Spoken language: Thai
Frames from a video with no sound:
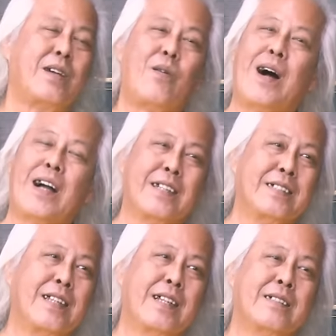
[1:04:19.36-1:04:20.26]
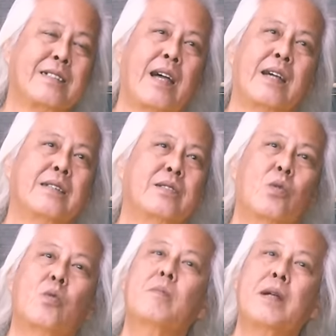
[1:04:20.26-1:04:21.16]
สว่างจริงๆแต่
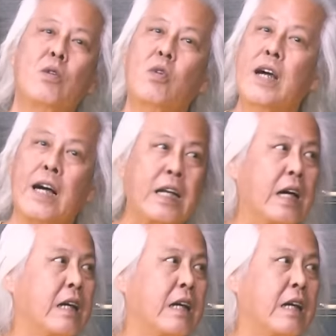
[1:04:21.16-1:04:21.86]
ดูไม่รู้เรื่องเล